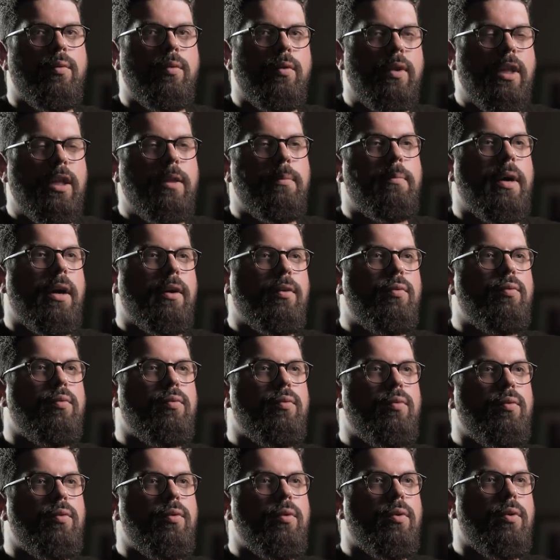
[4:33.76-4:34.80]
net
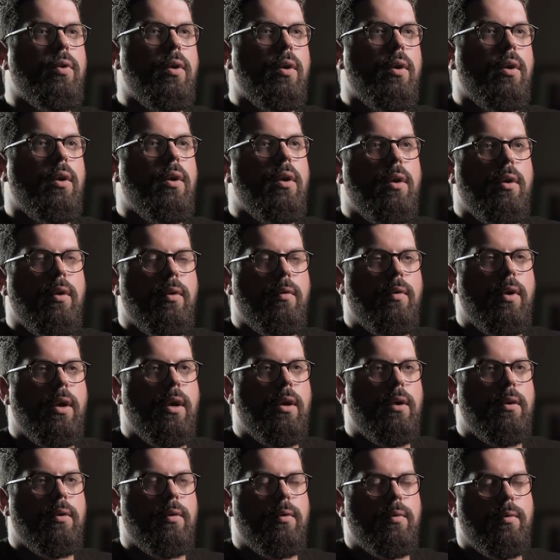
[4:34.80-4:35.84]
partout.
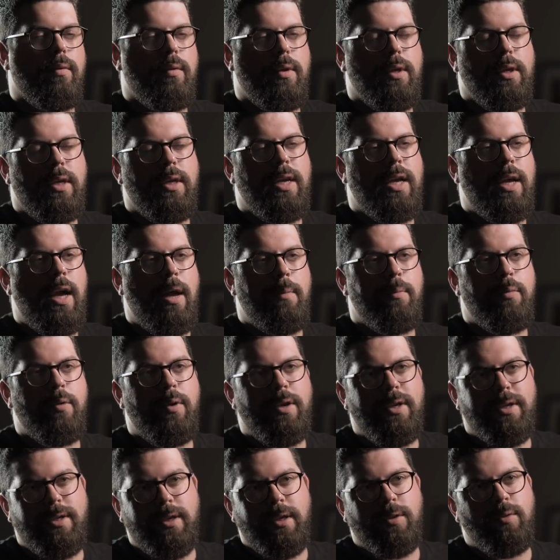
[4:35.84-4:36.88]
voilà. Et un peu
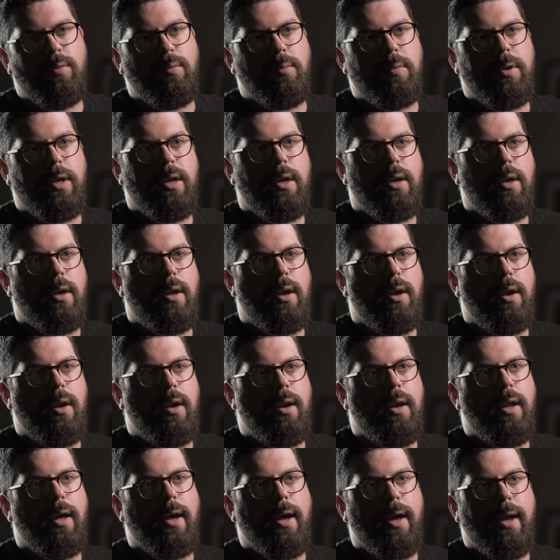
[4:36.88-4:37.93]
laisser tomber
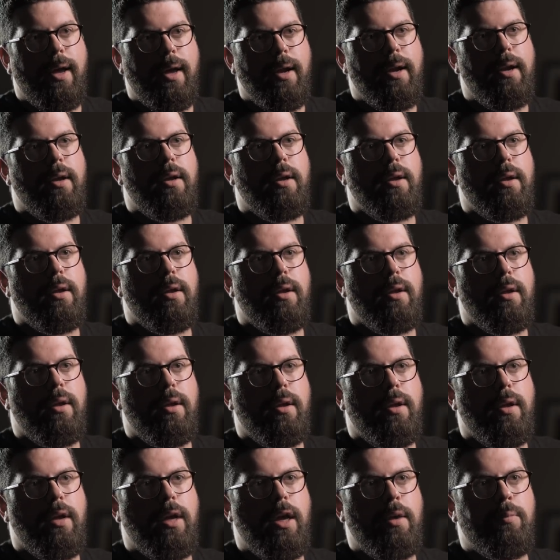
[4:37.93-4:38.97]
les règles
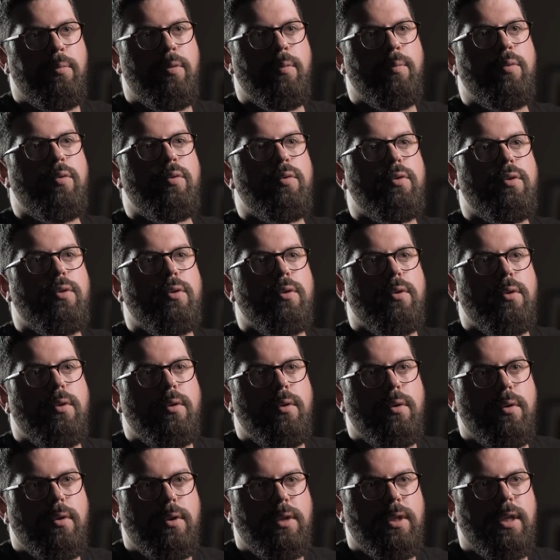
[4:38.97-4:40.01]
et un peu plus
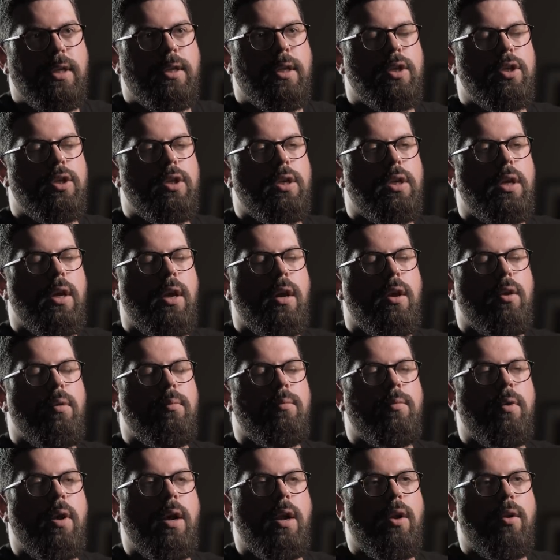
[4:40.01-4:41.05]
s'attacher
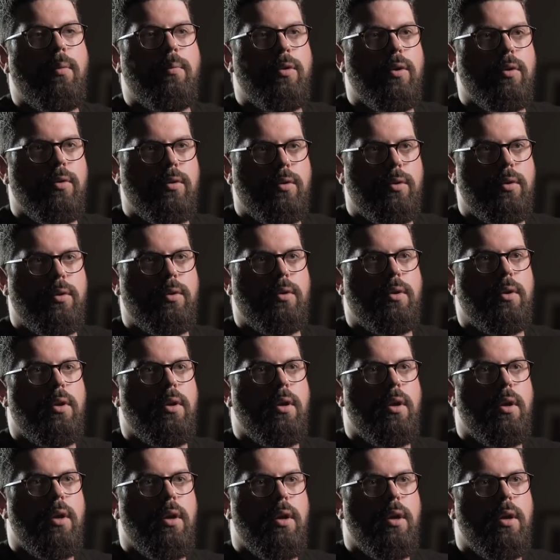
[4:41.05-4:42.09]
à l'ambiance.
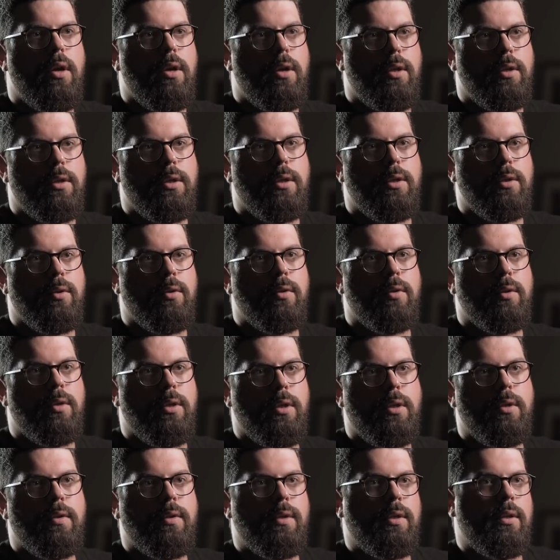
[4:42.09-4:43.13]
Et c'est
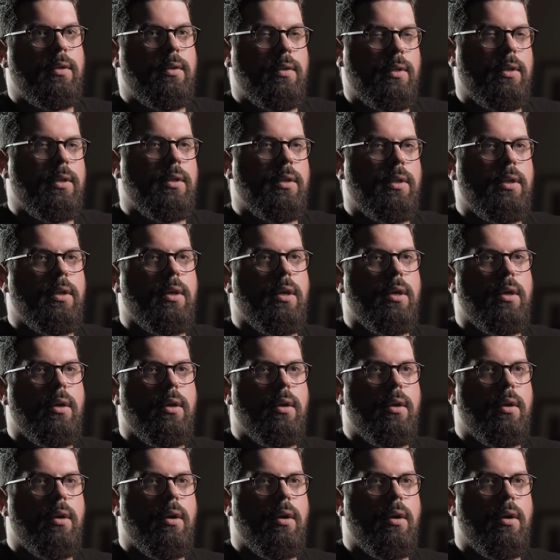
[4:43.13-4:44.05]
ce qui a